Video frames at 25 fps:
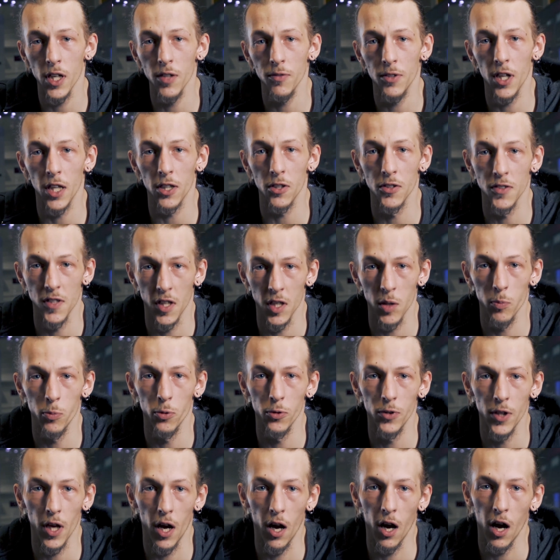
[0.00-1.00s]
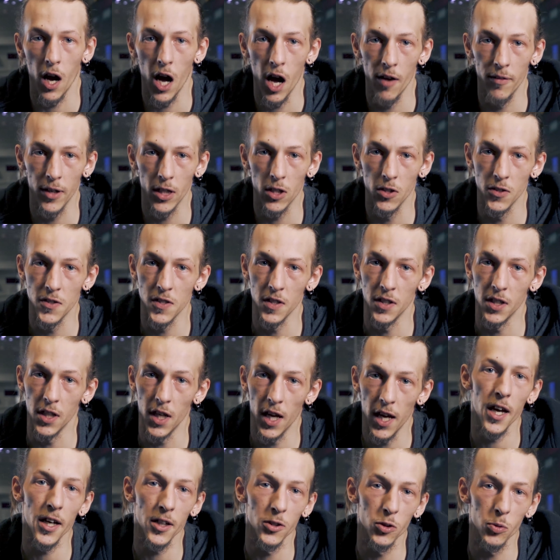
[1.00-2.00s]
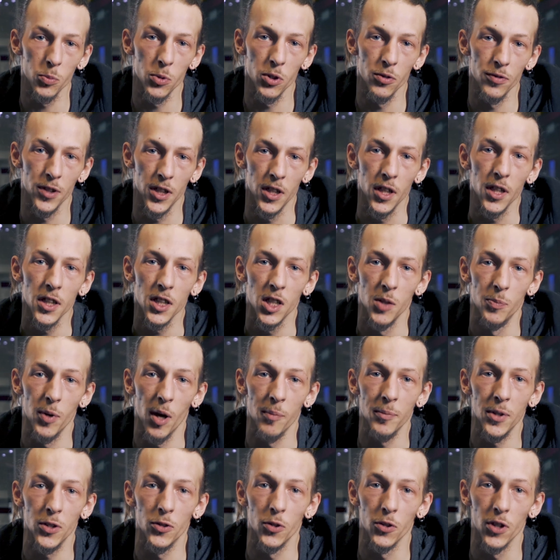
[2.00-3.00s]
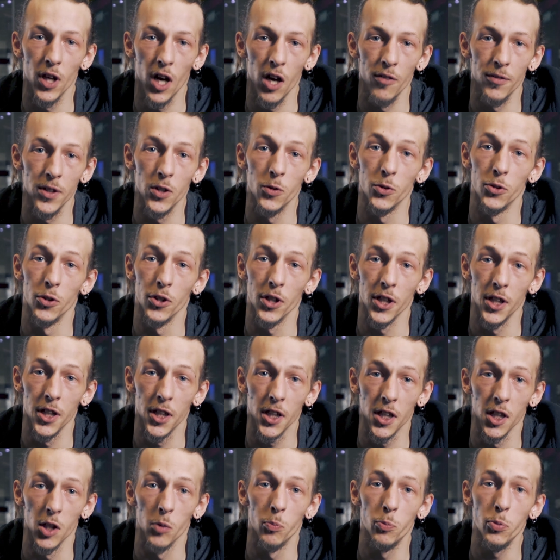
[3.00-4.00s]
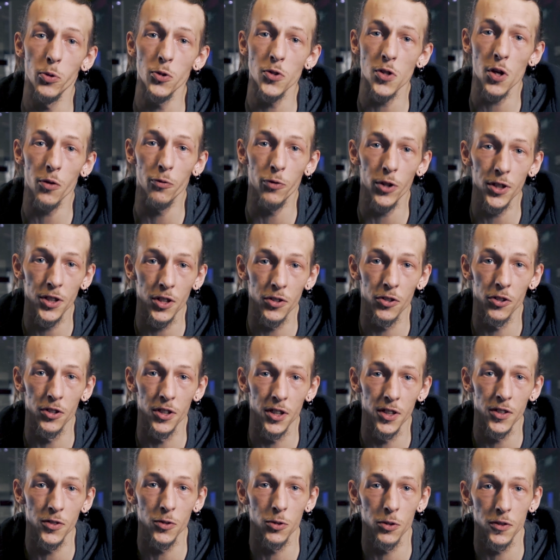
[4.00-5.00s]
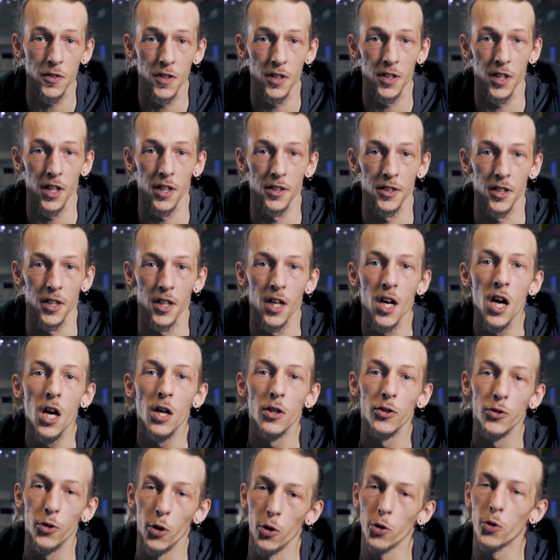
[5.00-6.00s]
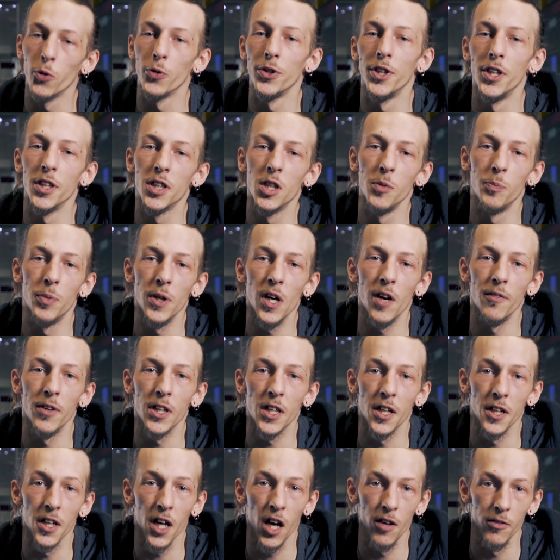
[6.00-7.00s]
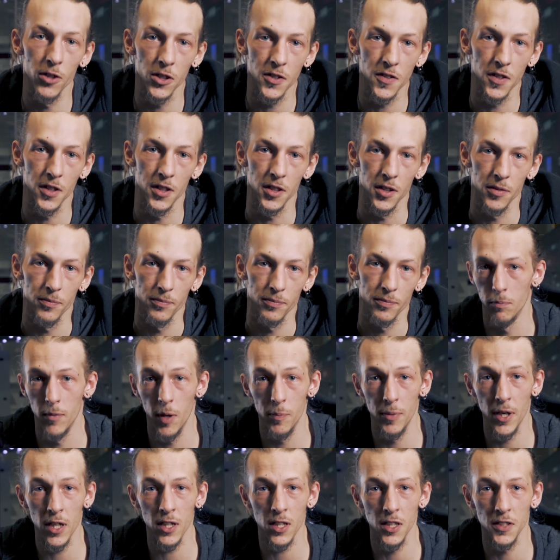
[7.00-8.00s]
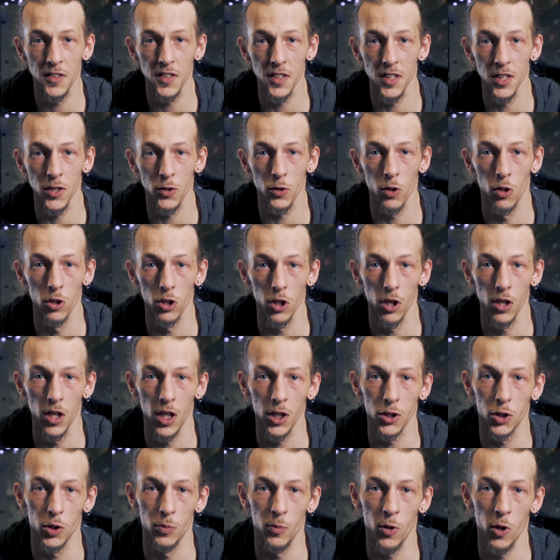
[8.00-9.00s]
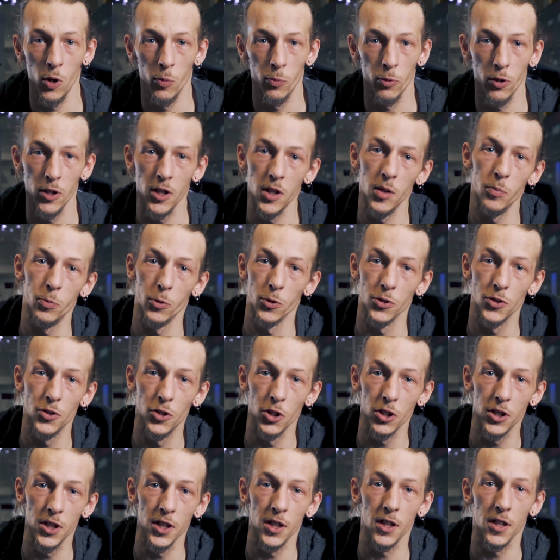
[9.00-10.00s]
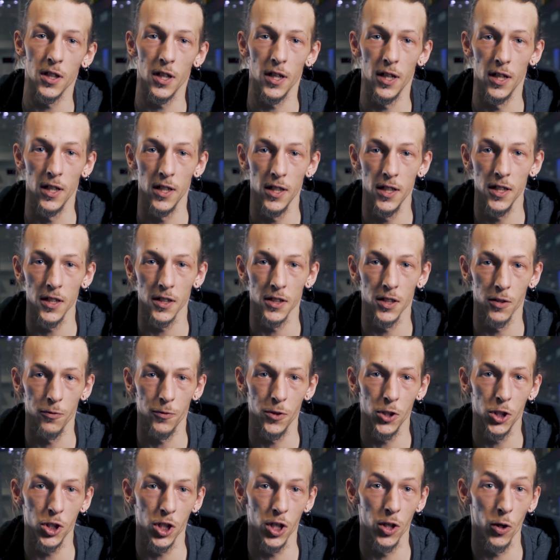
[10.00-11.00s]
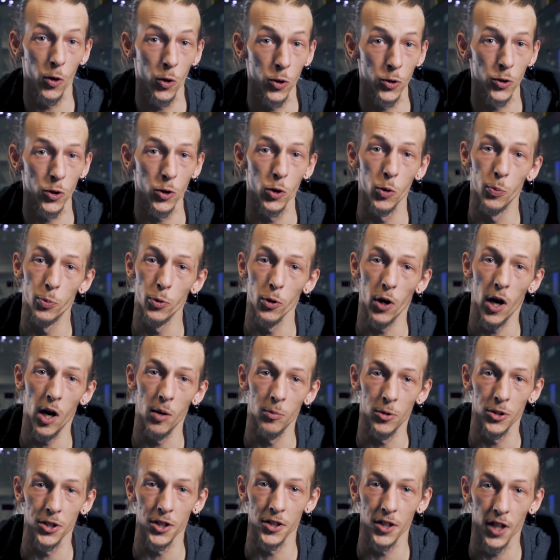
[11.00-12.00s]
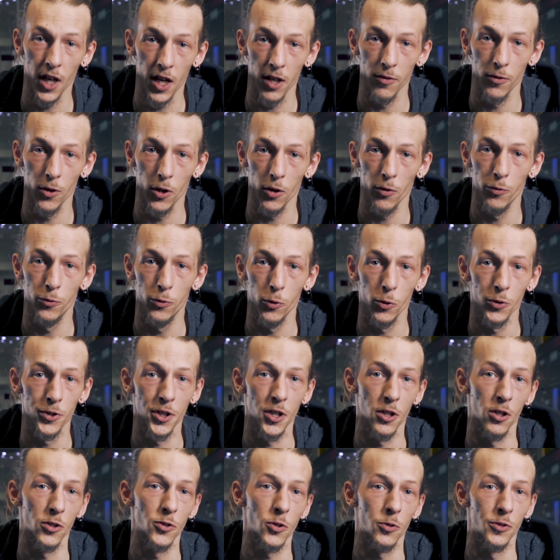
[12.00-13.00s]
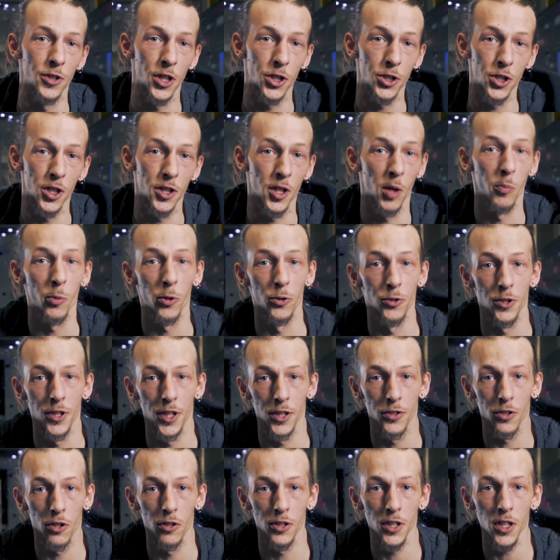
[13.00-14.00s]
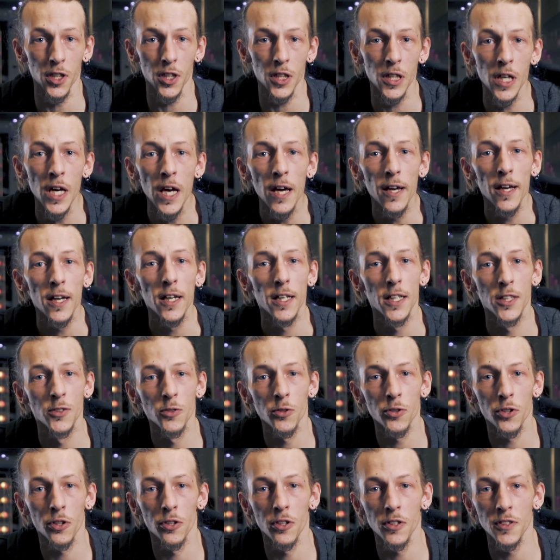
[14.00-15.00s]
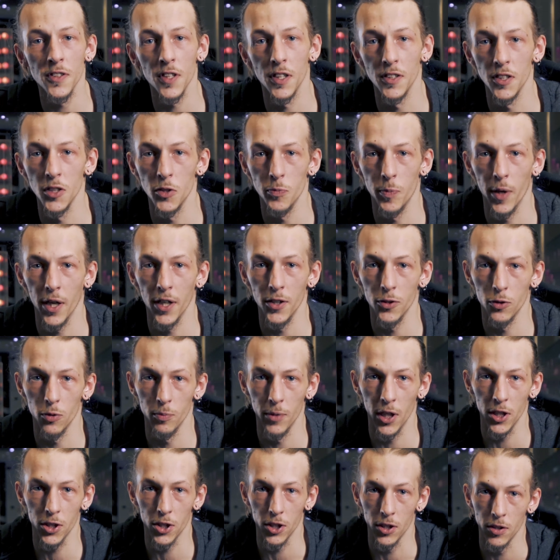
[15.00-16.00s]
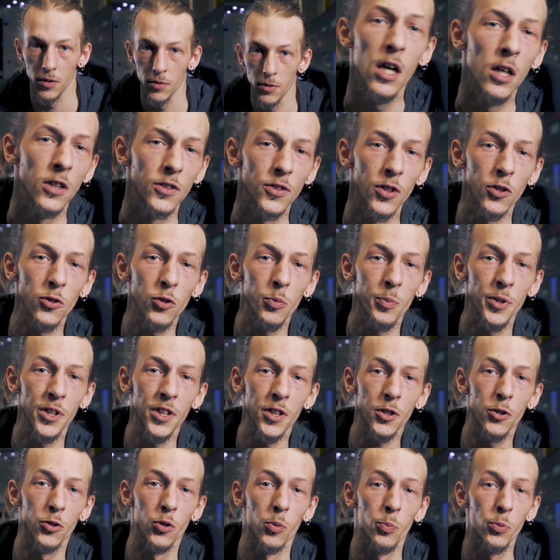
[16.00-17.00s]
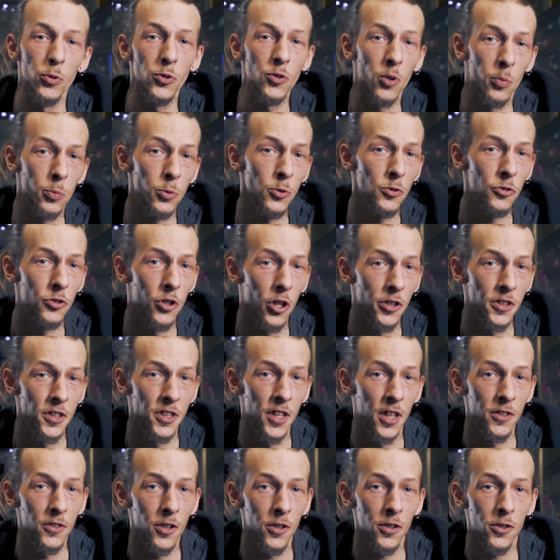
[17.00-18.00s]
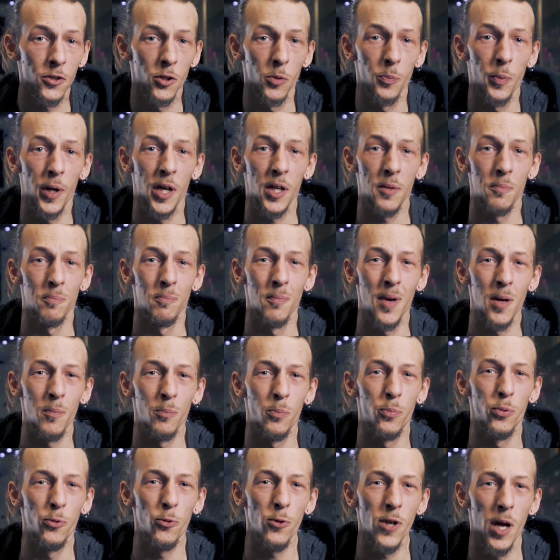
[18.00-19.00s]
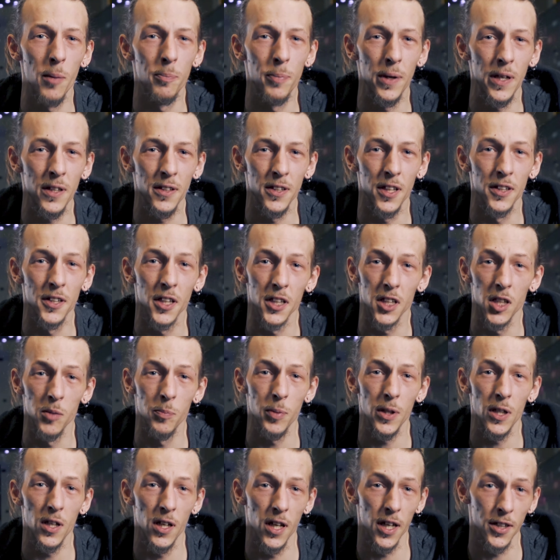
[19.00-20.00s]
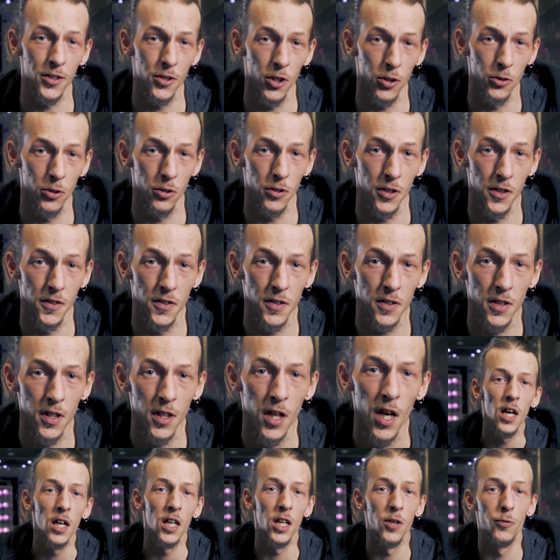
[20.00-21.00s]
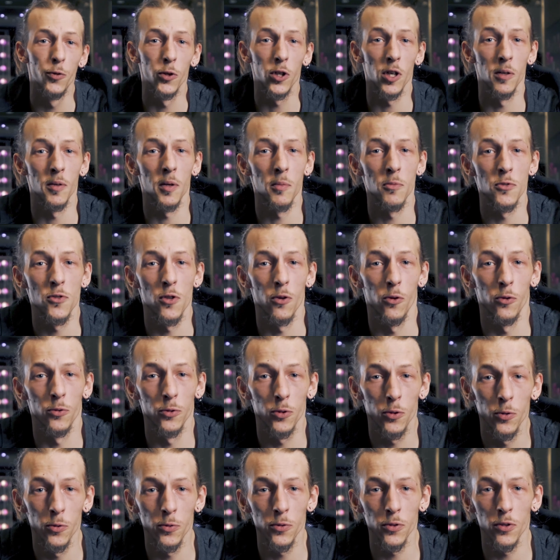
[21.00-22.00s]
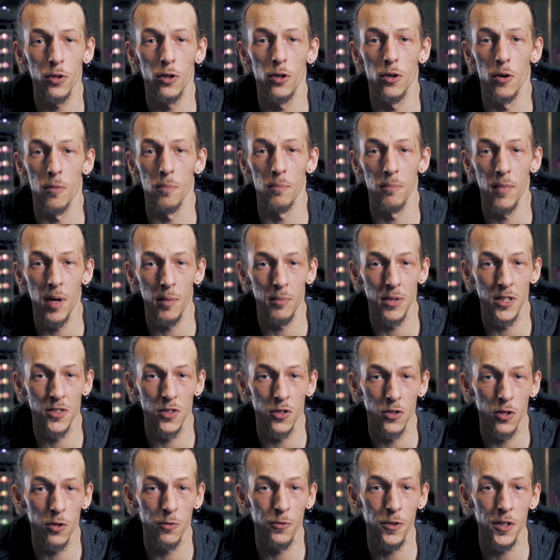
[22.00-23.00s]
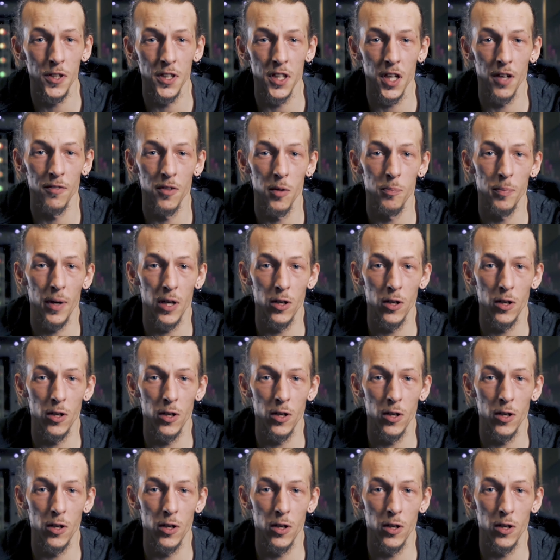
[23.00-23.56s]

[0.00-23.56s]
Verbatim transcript: arrive quelques années plus tard, avec le CD RW, qui permet de graver ou de réécrire plusieurs fois des données sur ces derniers tant qu'on est équipé avec un graveur CD. Mais bien que les CD sont encore largement employés pour stocker et lire des fichiers audio ou plus rarement des drivers fournis lorsqu'on achète un produit électronique, ils ont tendance à disparaître du marché. Sans oublier que de plus en plus d'ordinateurs ne prennent même plus la peine d'être équipés de lecteurs de disques. Il faut quand même se rendre compte que même les audiophiles n'y avaient